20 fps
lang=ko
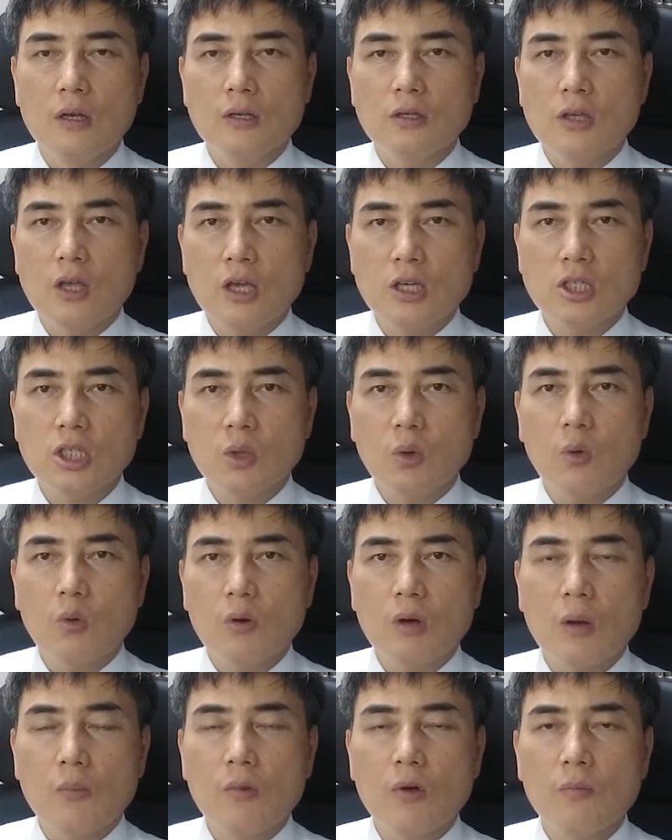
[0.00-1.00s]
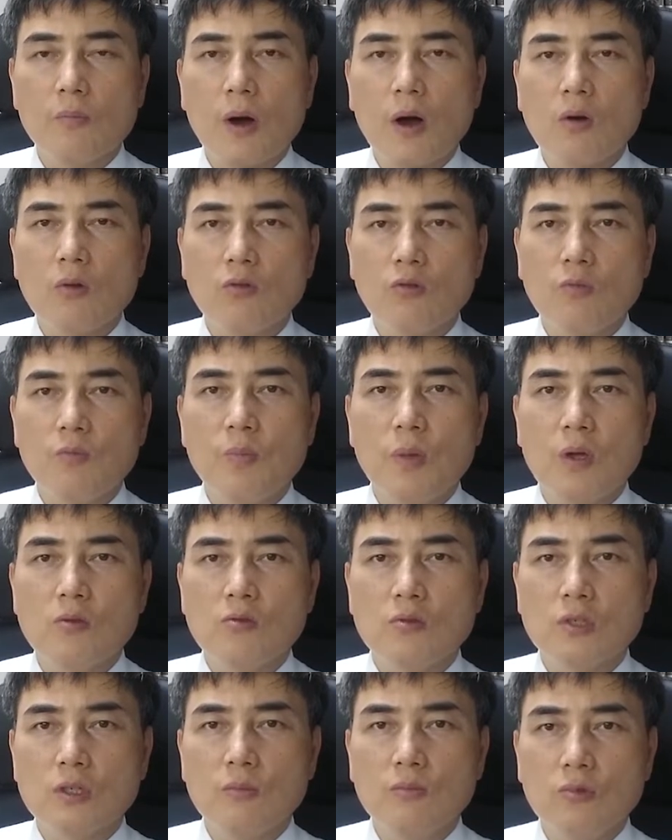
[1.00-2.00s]
계시록 가면 바로
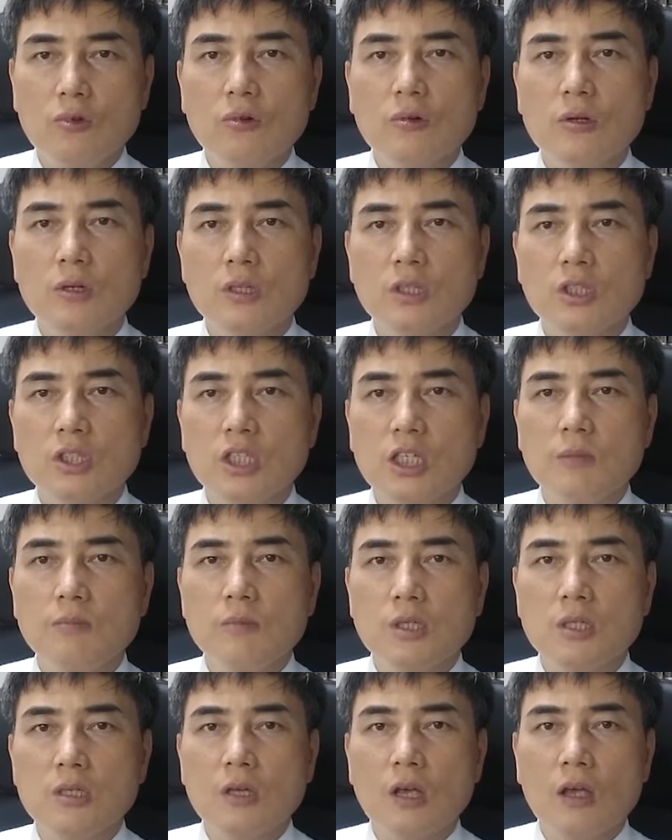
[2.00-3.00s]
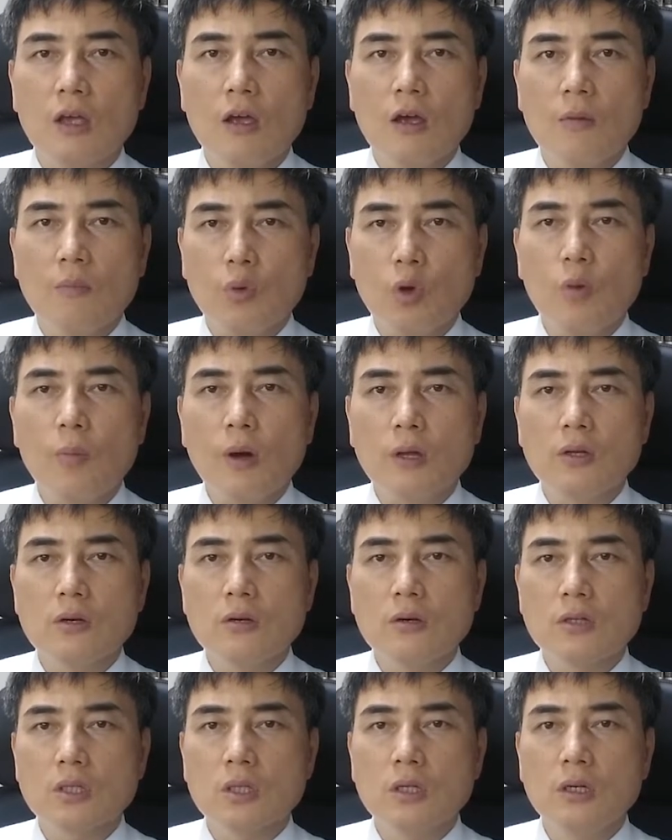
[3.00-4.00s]
666 짐승의 펴받은
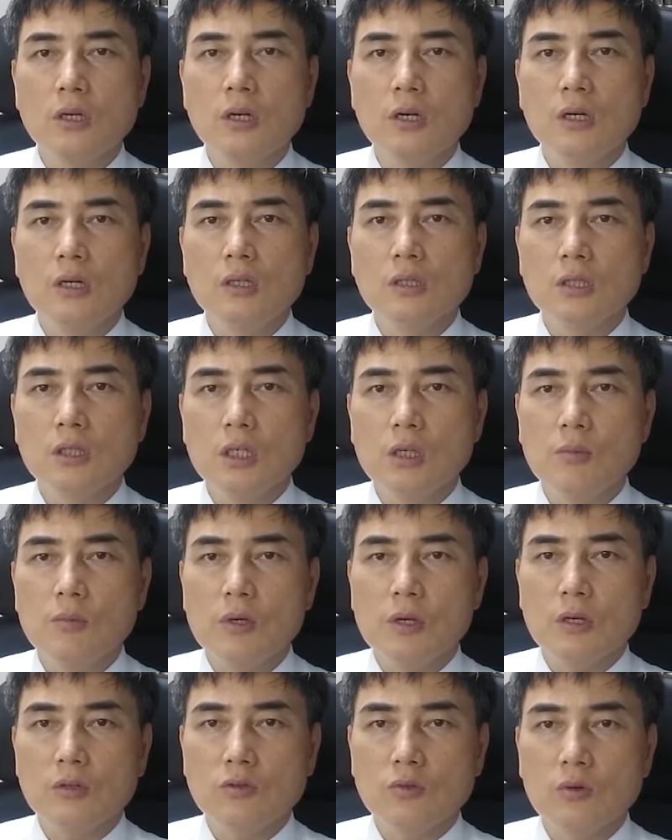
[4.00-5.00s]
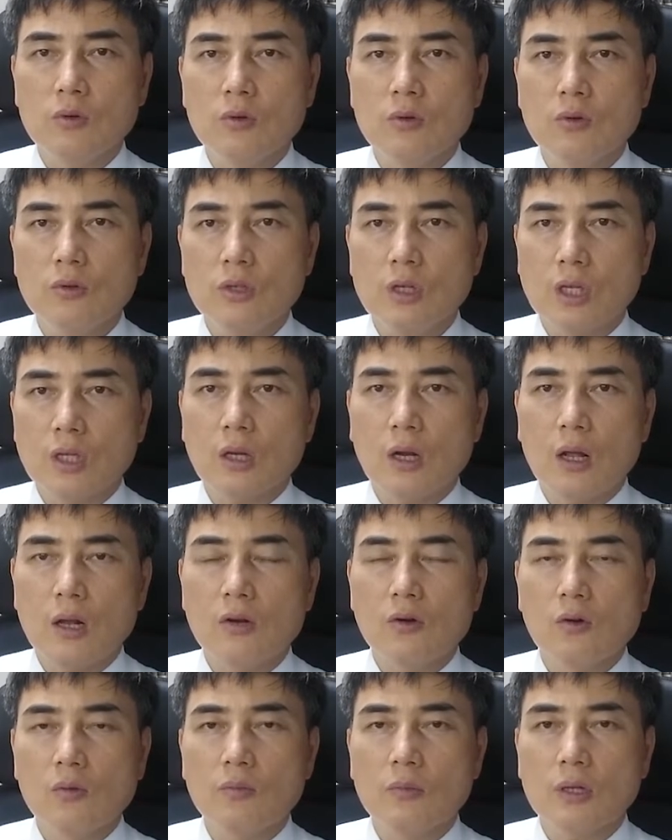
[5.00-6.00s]
것을 의미해 주고
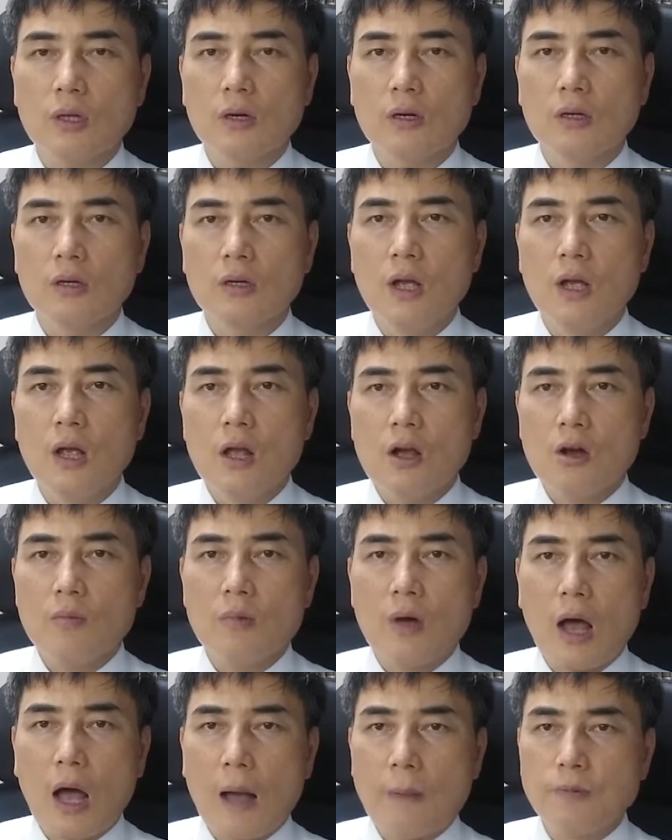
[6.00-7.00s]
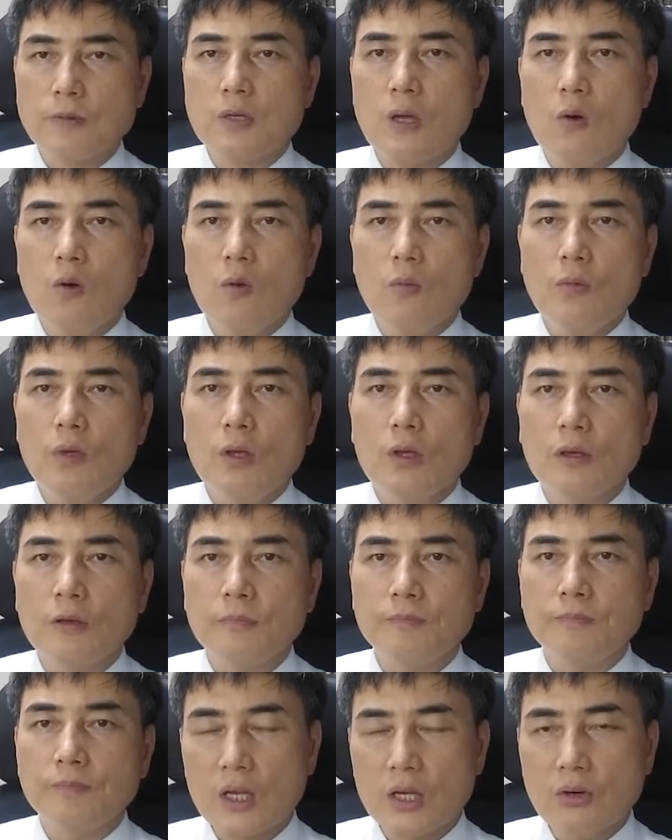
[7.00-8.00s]
있다라는 겁니다. 그럼 압살롬이
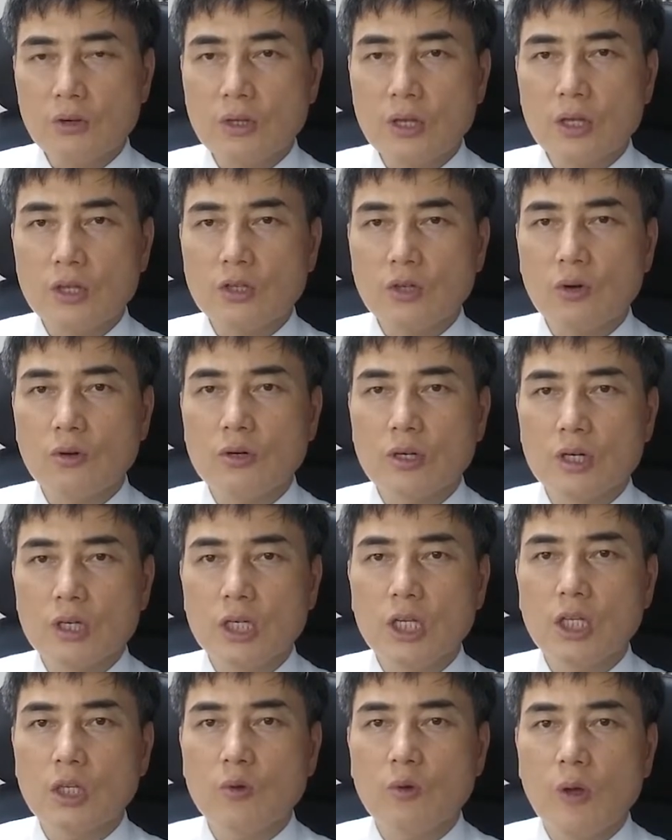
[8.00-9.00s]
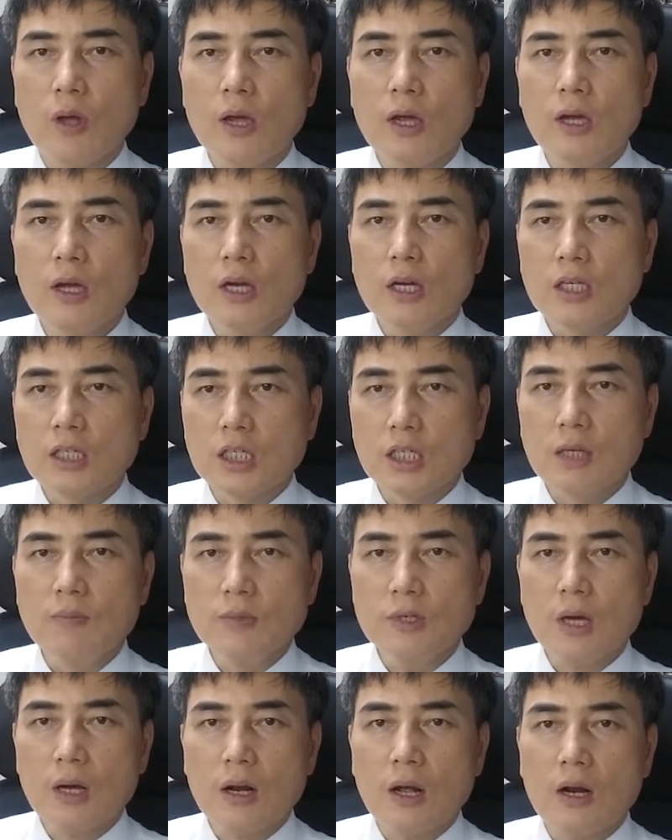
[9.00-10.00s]
이렇게 적 그리스도의
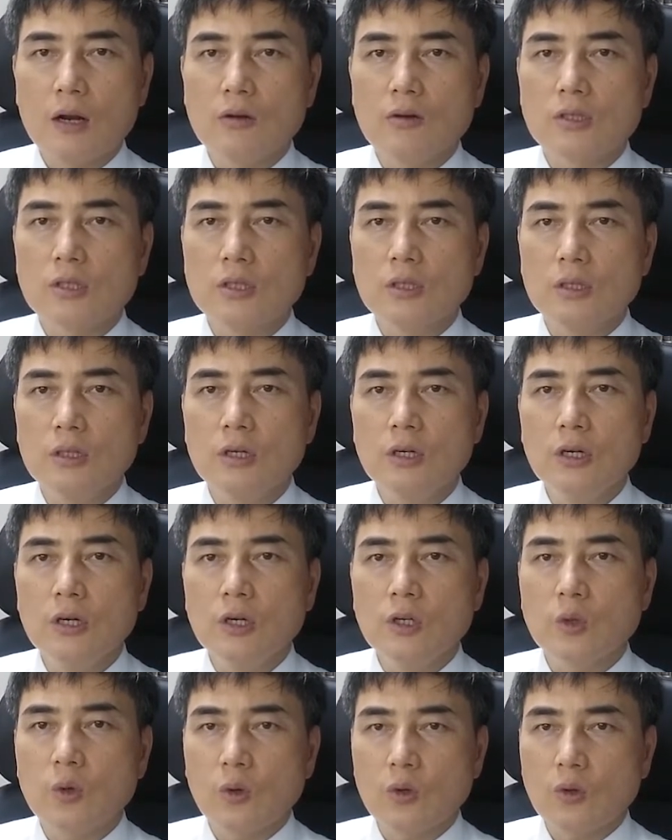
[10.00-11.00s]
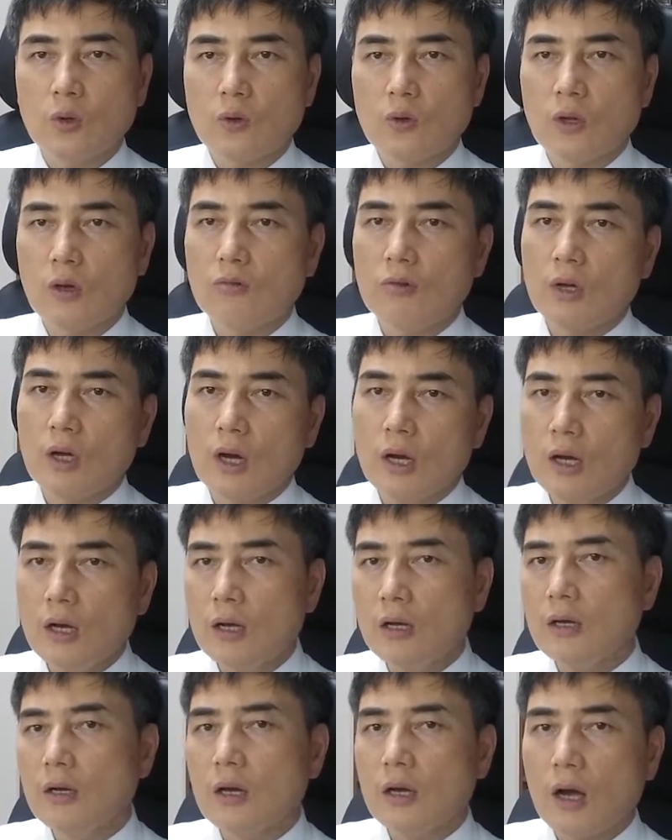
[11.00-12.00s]
그림자라는 것을 또 어떻게 우리가
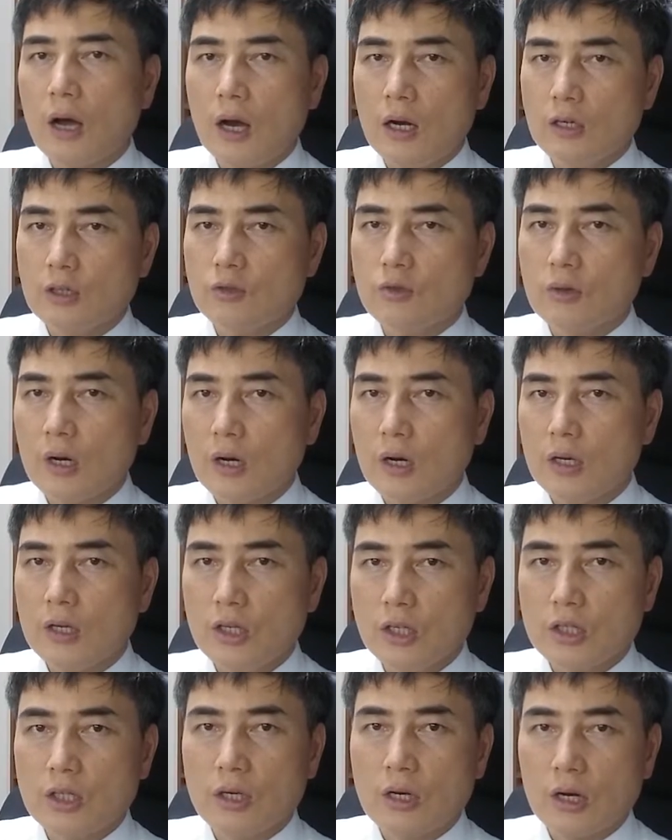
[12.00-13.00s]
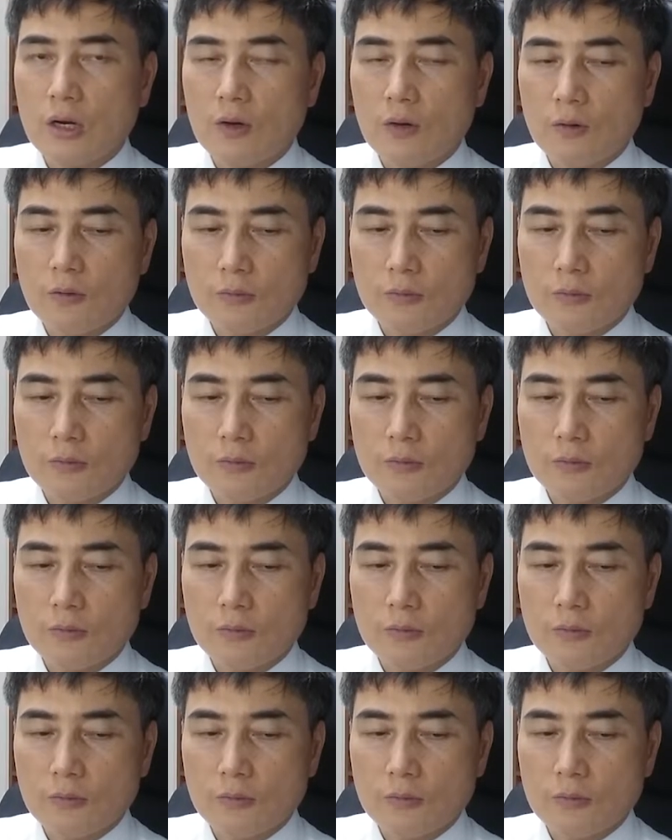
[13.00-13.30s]
알 수가 있을까요?